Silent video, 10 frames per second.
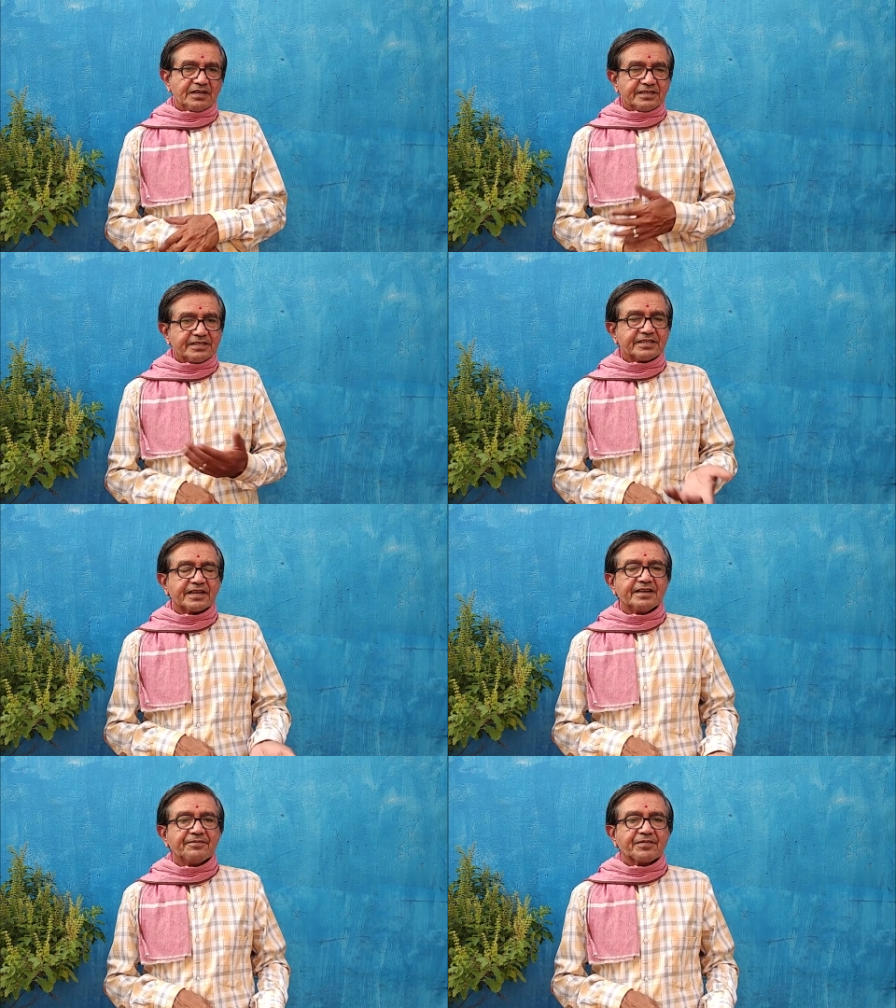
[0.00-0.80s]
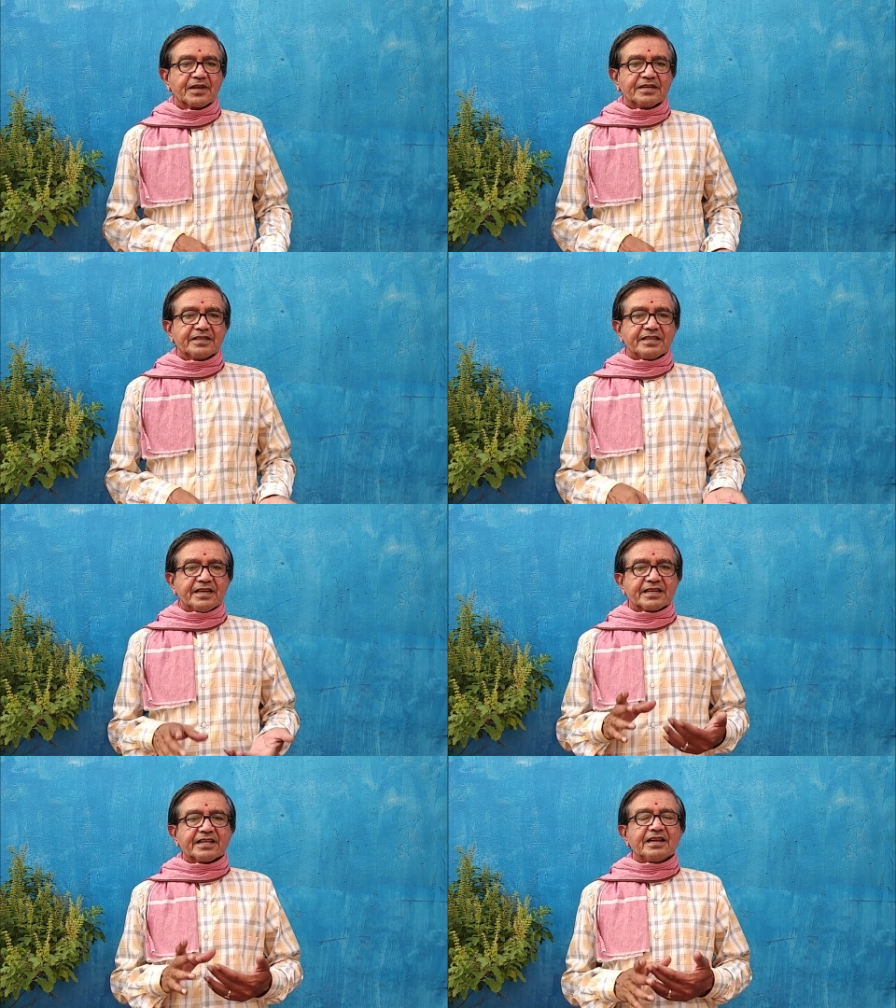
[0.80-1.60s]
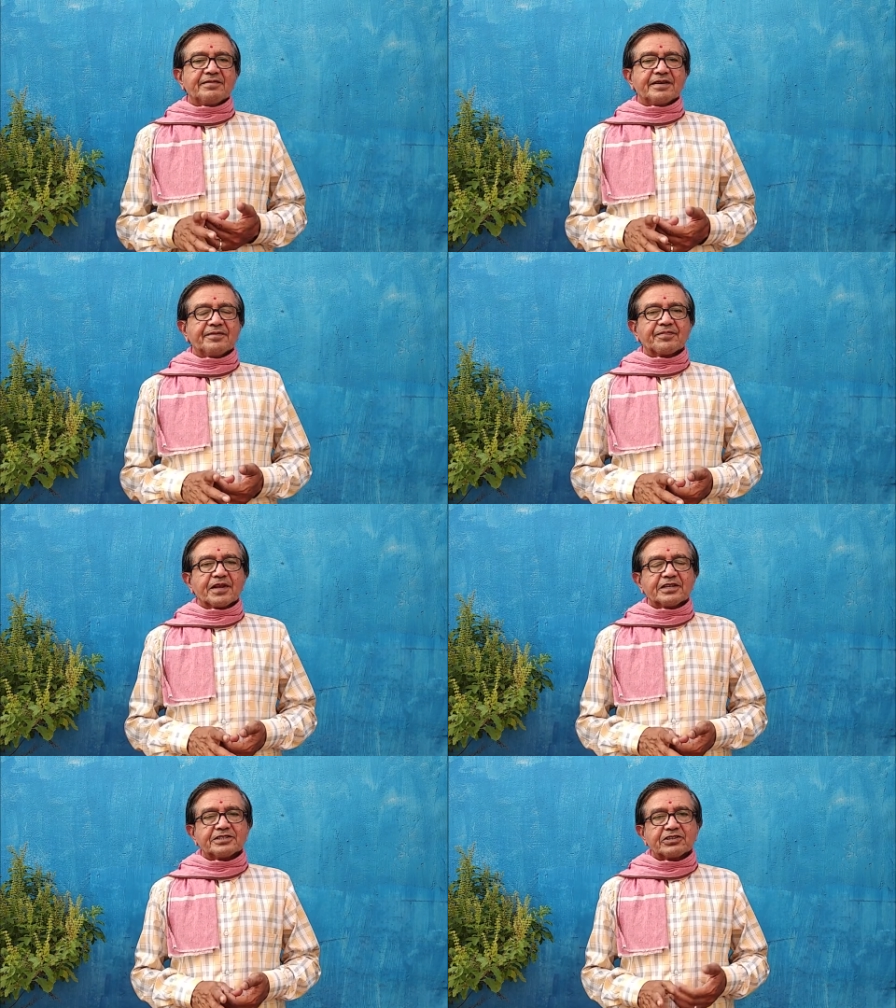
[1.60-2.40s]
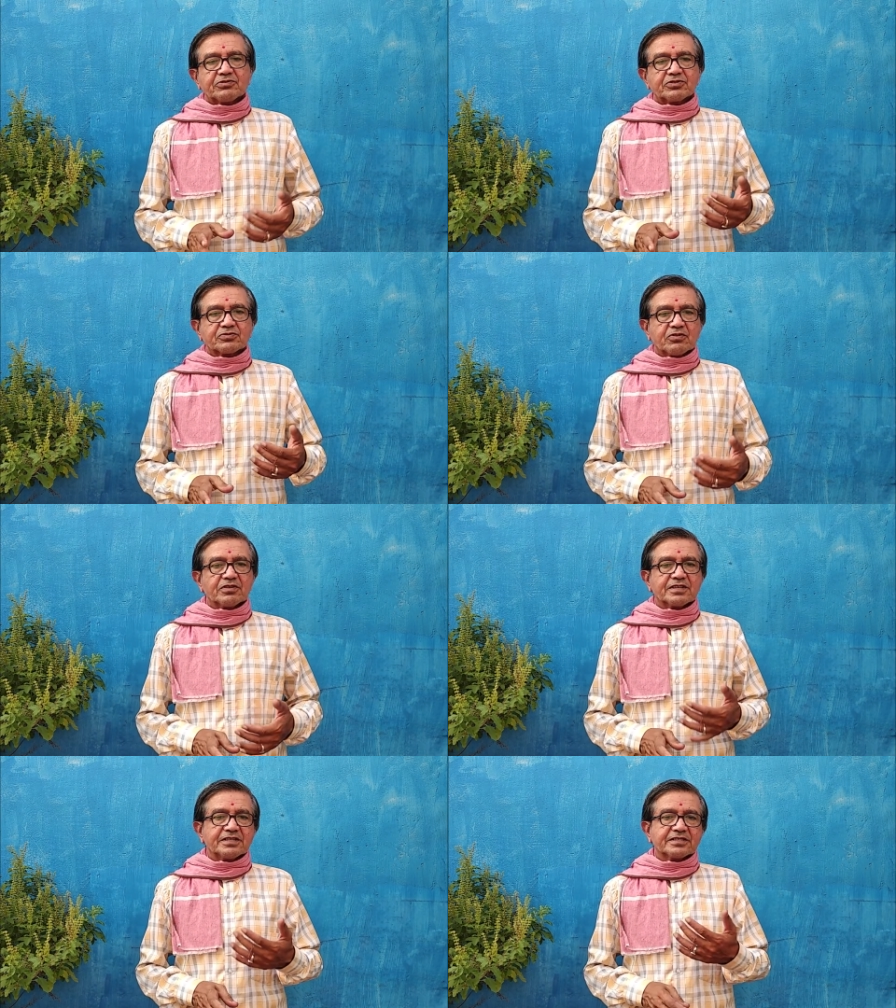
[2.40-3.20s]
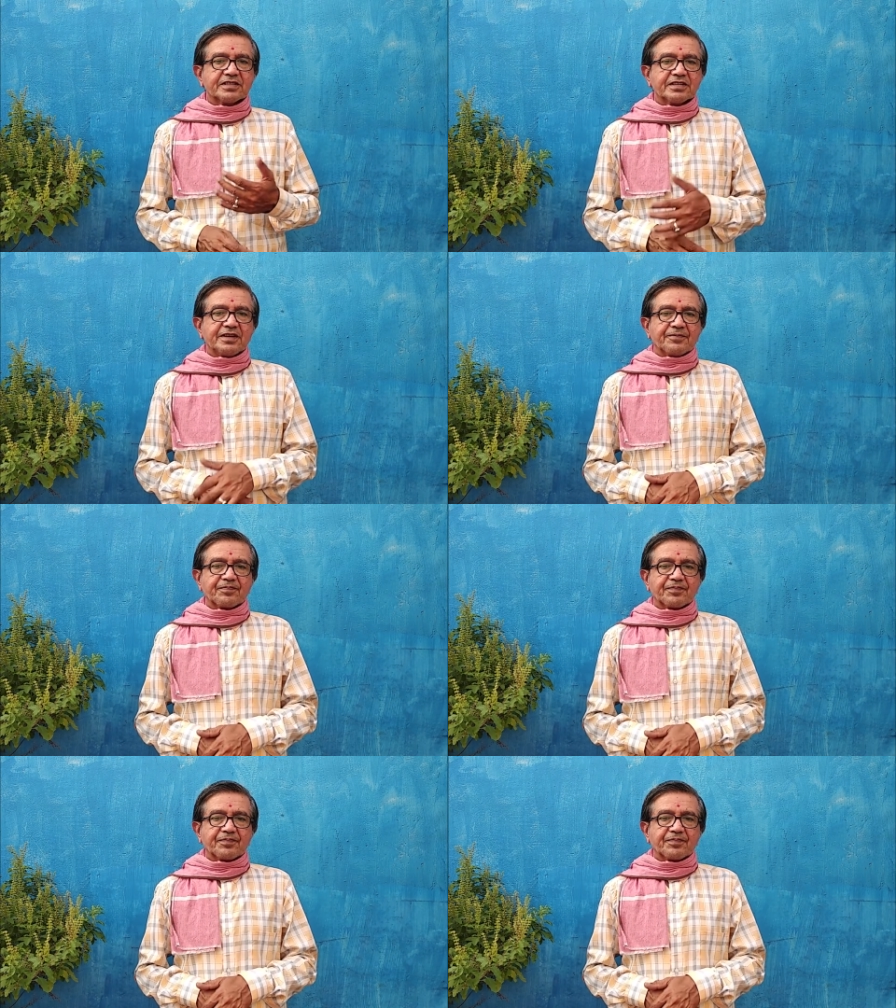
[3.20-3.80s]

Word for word: इसी तरह यदि हथेली में चतुष्कोण की स्थिति